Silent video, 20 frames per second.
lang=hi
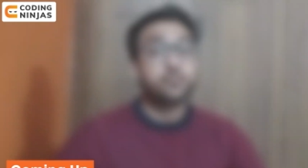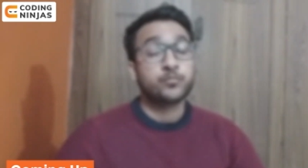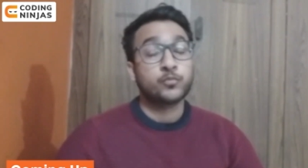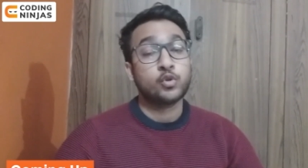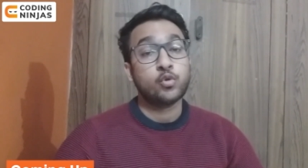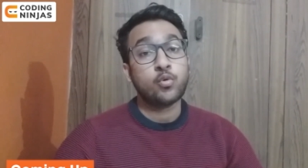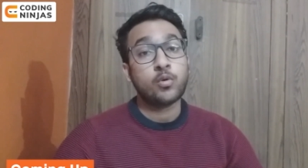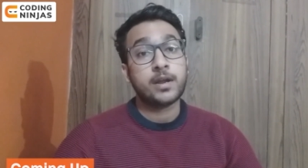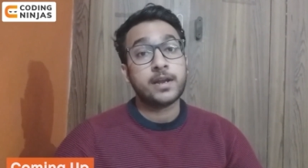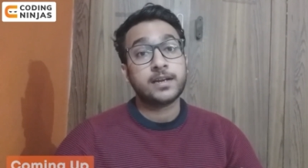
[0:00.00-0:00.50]

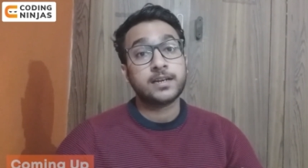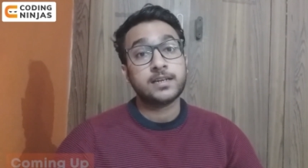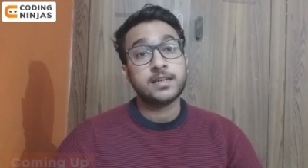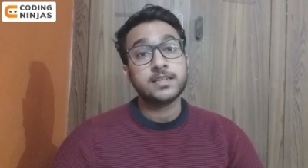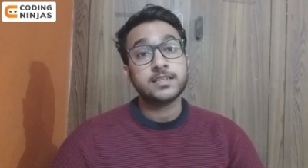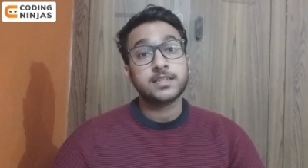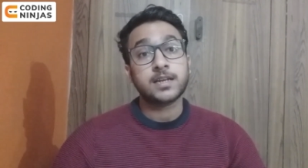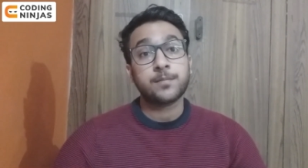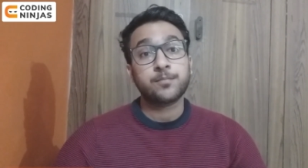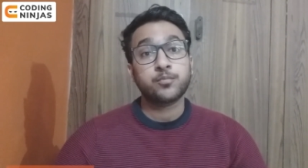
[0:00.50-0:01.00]
तो
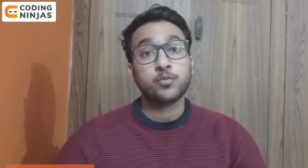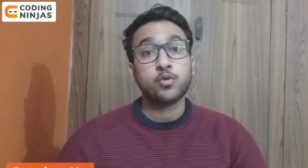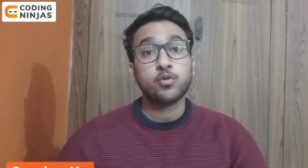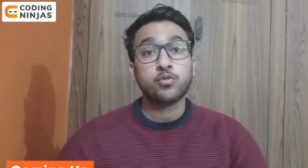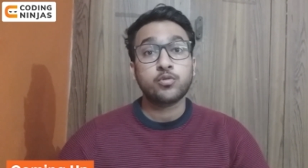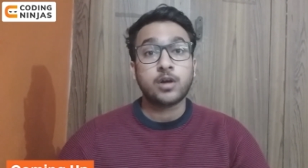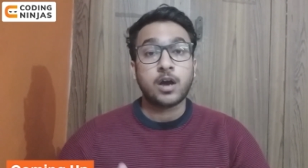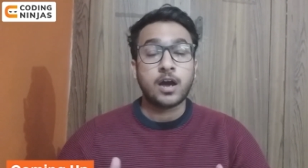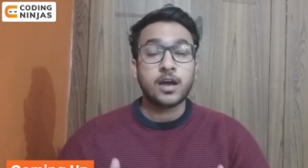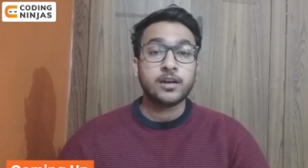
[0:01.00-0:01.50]
एटलीस्ट आपको
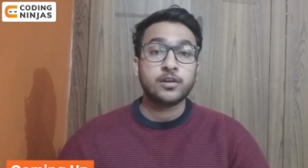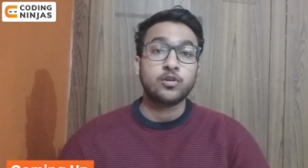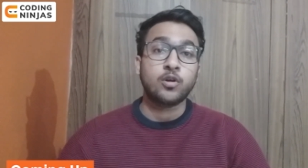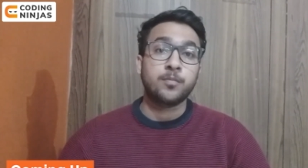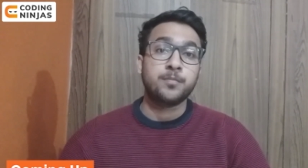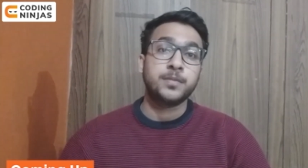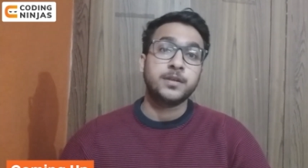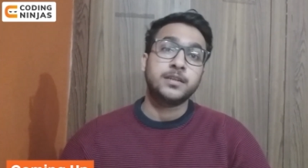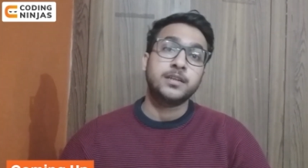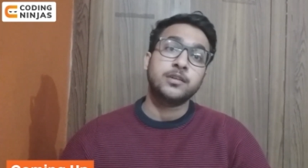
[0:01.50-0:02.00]
हर
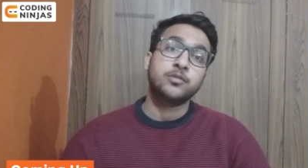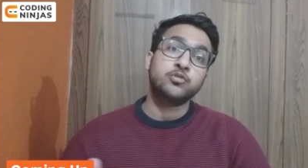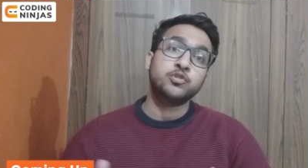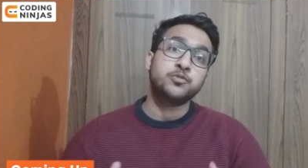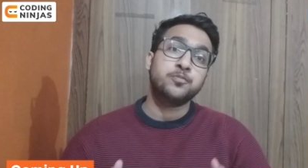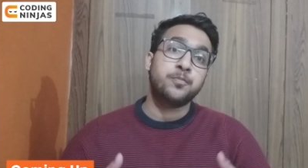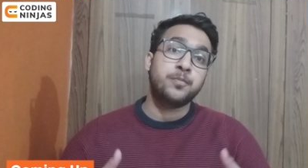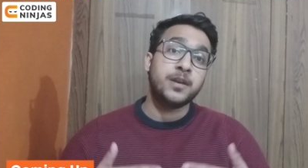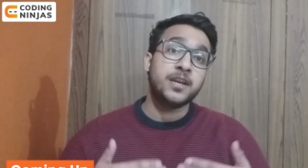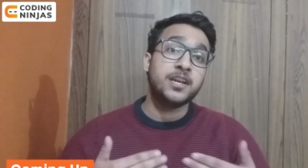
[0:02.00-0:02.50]
टॉपिक के कुछ
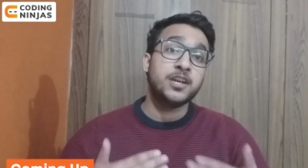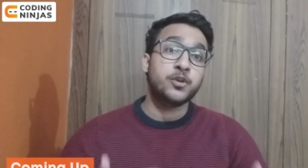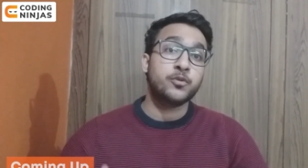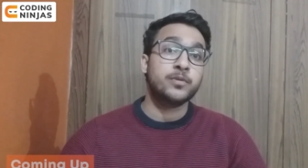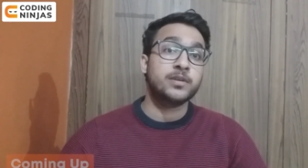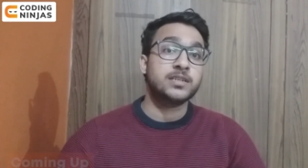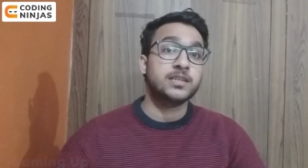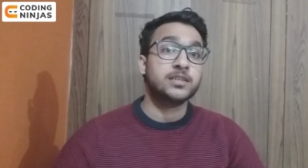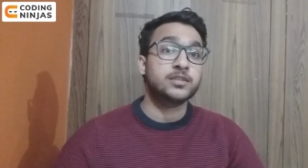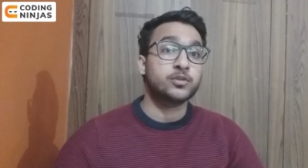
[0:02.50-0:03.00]
प्री
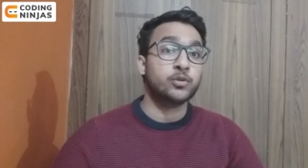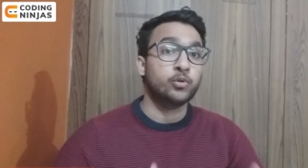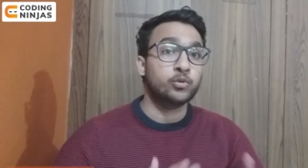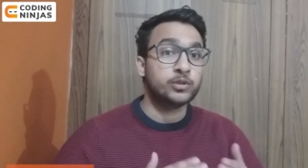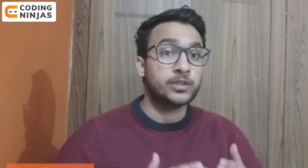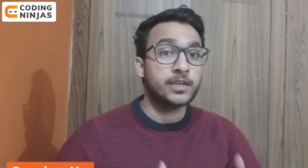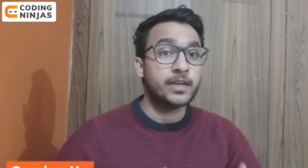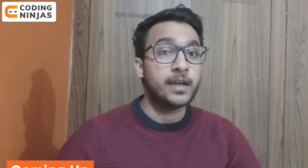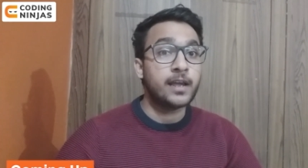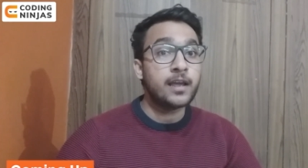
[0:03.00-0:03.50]
रिक्विजिट्स
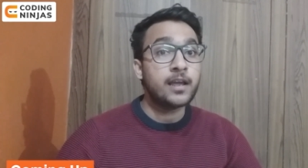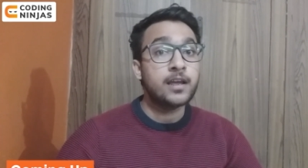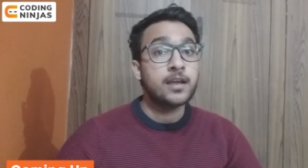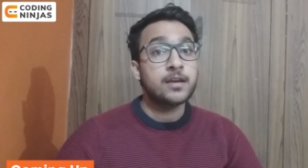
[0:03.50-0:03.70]
होते हैं